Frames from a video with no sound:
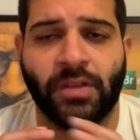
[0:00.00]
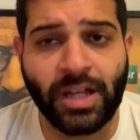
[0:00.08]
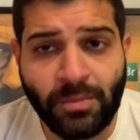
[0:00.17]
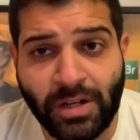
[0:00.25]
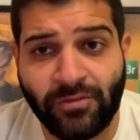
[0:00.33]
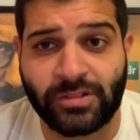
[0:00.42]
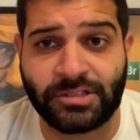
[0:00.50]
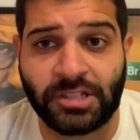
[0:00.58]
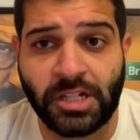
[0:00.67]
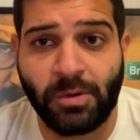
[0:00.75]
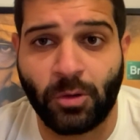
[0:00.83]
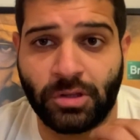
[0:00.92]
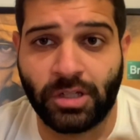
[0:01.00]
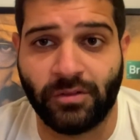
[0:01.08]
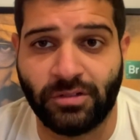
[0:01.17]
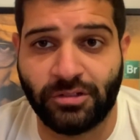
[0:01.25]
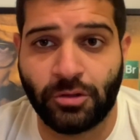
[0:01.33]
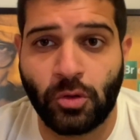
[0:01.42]
دايما في السينما
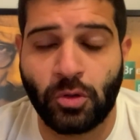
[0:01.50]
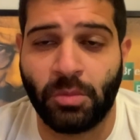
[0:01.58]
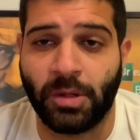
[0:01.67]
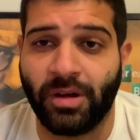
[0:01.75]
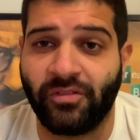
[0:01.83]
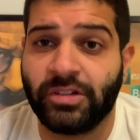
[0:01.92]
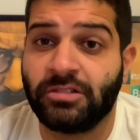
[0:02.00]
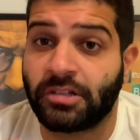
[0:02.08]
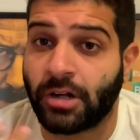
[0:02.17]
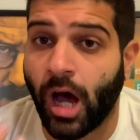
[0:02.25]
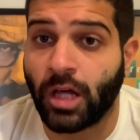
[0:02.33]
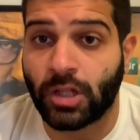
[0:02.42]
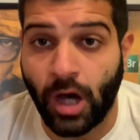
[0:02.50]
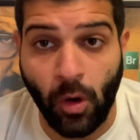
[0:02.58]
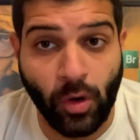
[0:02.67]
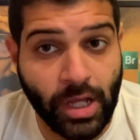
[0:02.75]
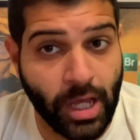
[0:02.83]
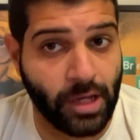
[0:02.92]
والتلفزيون بيبقى فيه صراعات
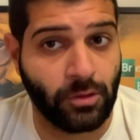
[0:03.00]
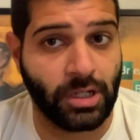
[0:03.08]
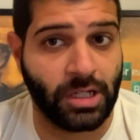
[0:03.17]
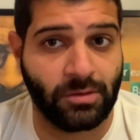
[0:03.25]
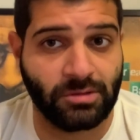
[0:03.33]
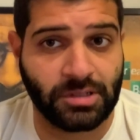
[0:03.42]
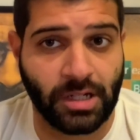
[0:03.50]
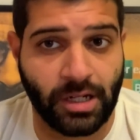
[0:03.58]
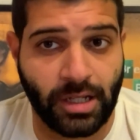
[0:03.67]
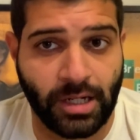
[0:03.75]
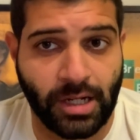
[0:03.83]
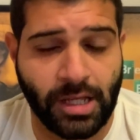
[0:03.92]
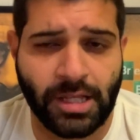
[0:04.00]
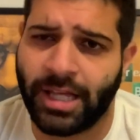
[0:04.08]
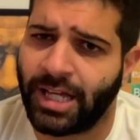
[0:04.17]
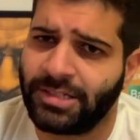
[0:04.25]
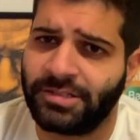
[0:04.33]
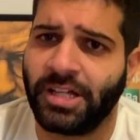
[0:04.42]
قوية قوي احنا مستنيينها
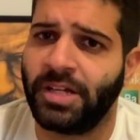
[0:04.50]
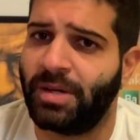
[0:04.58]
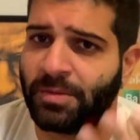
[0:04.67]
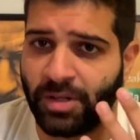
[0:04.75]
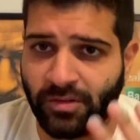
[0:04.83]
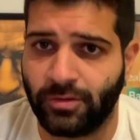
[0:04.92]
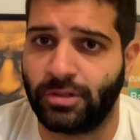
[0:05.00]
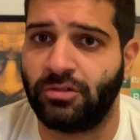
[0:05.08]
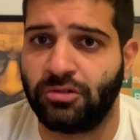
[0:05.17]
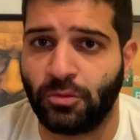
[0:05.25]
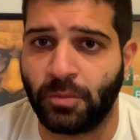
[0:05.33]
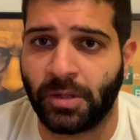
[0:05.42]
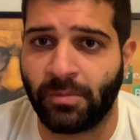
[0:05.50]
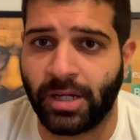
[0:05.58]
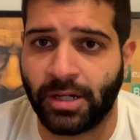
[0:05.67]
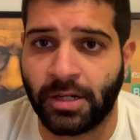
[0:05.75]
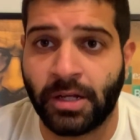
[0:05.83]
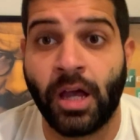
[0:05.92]
يعني زي باتمان فيرس
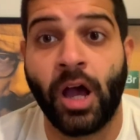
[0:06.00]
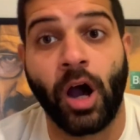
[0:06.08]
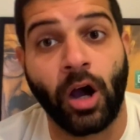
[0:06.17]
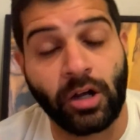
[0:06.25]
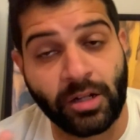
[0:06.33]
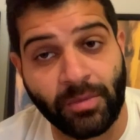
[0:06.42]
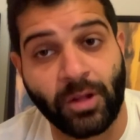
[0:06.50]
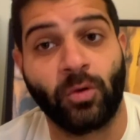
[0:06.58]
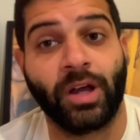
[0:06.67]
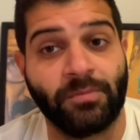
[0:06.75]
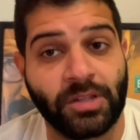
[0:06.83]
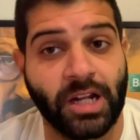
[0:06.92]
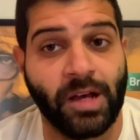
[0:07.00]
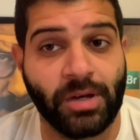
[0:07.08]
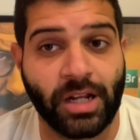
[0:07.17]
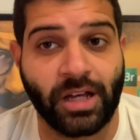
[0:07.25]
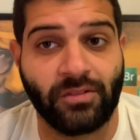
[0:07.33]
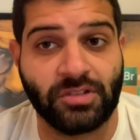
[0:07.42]
سوبرمان ايرون مان وكابتن
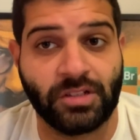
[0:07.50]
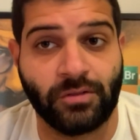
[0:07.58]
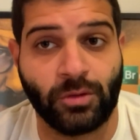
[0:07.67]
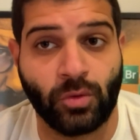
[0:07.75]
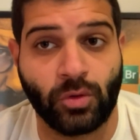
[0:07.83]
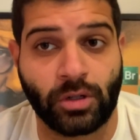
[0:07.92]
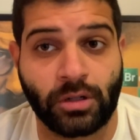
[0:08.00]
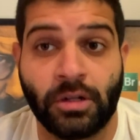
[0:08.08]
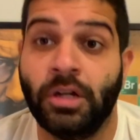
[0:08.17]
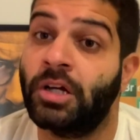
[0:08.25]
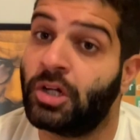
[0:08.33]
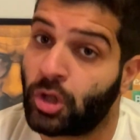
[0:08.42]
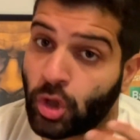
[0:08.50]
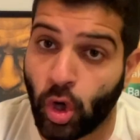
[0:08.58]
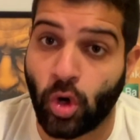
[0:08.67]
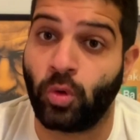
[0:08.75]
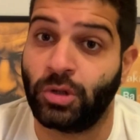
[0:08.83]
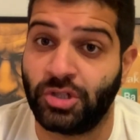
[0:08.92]
امريكا في سيفل وور
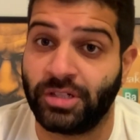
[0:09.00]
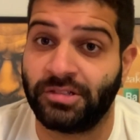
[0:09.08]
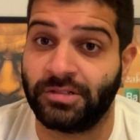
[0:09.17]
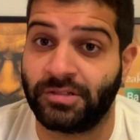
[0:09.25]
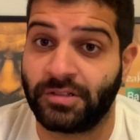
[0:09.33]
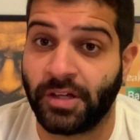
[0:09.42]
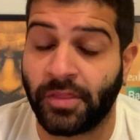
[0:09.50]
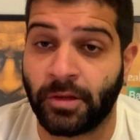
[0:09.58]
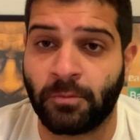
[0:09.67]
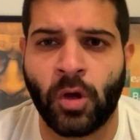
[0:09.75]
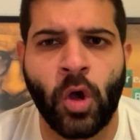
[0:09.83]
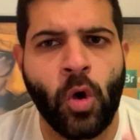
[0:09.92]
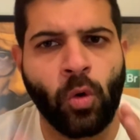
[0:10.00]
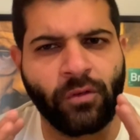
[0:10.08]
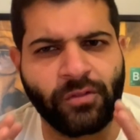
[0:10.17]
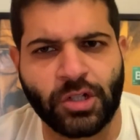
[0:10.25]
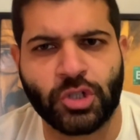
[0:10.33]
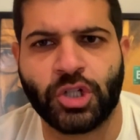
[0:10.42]
روك وجيسون ستيثم
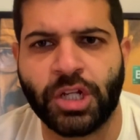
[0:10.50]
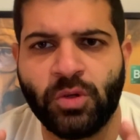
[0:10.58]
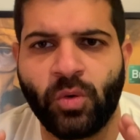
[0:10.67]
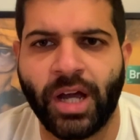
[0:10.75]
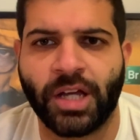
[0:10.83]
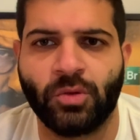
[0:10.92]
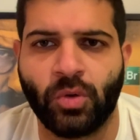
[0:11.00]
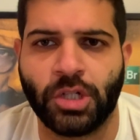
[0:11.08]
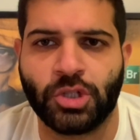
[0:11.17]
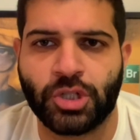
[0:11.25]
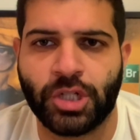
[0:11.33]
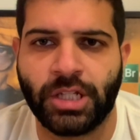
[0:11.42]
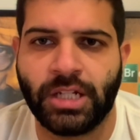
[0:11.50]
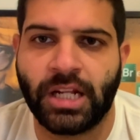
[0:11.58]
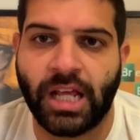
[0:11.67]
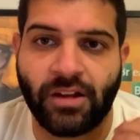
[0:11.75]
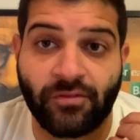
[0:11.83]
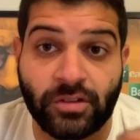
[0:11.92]
وفي 2021
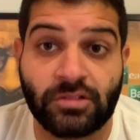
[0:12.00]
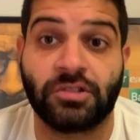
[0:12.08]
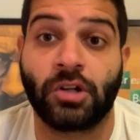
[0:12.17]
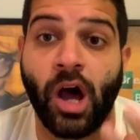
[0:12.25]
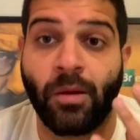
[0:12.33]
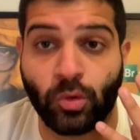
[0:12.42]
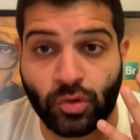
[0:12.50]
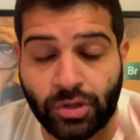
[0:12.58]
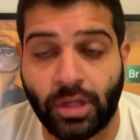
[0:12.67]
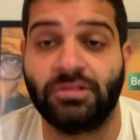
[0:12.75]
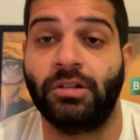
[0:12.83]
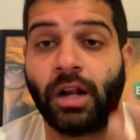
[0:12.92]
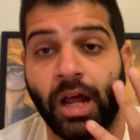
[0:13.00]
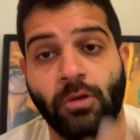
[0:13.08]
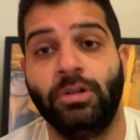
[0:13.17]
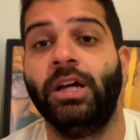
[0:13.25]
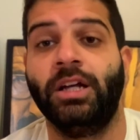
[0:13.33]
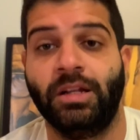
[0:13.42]
كان في صراع منتظر
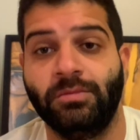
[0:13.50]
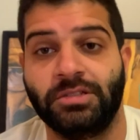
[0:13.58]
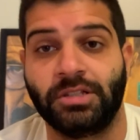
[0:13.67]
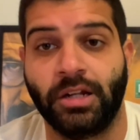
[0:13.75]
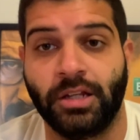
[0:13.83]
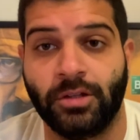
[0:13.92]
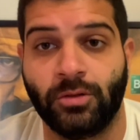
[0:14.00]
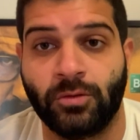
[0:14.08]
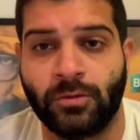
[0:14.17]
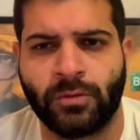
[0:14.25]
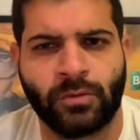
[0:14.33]
قوي احنا مستنيينه